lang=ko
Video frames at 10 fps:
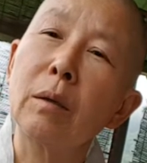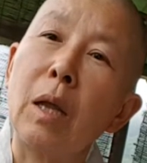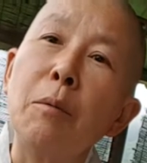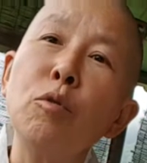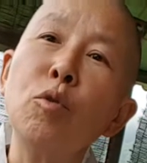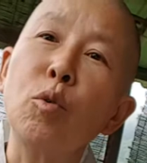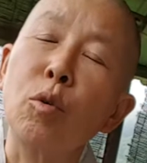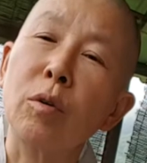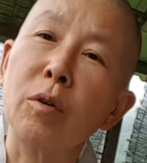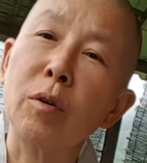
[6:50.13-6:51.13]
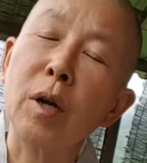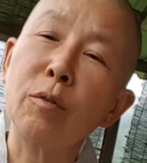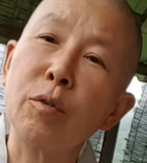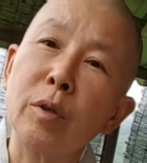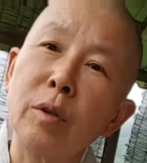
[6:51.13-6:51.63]
내부 속으로 들어갈
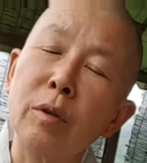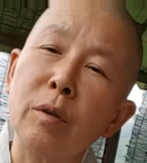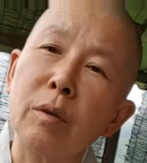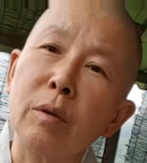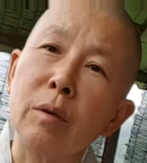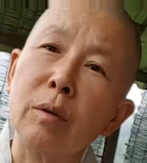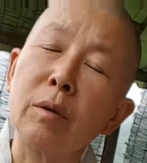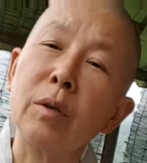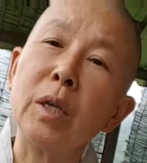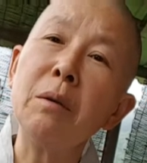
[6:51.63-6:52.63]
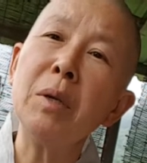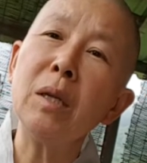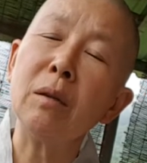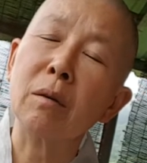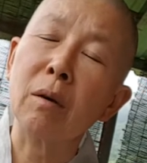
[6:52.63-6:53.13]
수 있는 그런 힘이
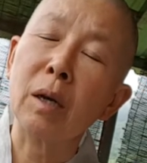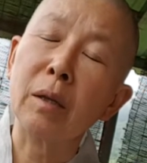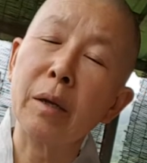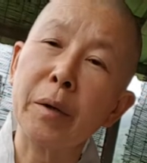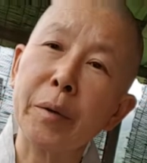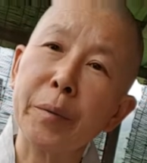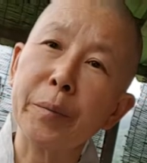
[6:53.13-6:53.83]
있는 것 같아요.